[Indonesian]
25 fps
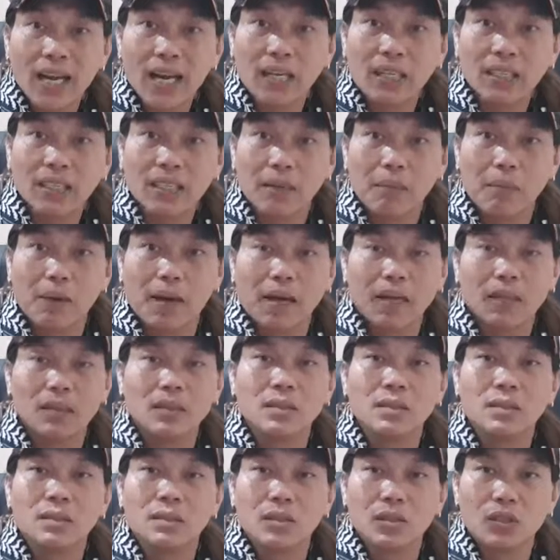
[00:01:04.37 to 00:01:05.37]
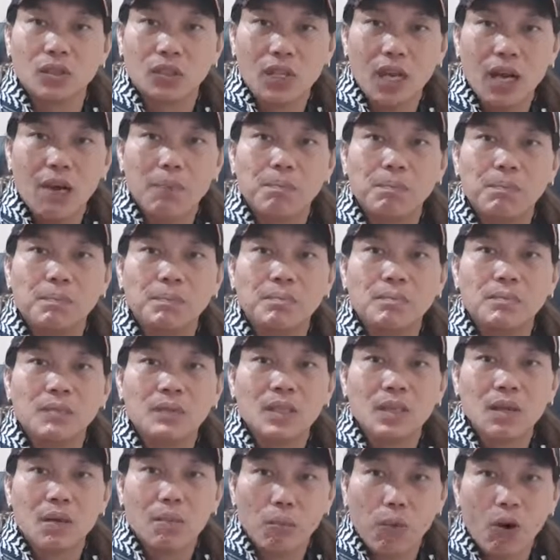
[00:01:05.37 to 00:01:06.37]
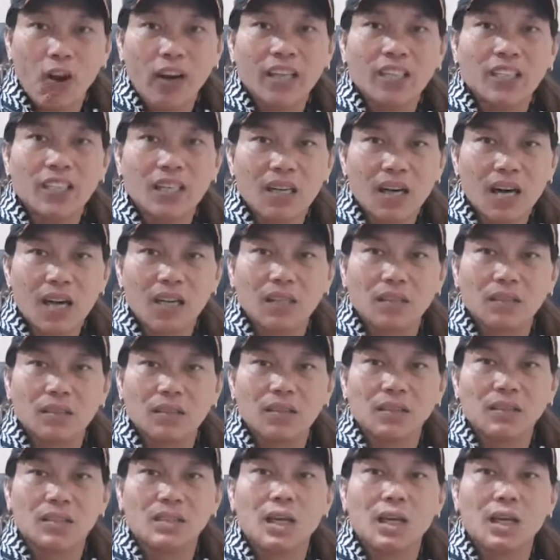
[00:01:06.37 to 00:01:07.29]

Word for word: nggak ditembak? Siap, boleh jenderal.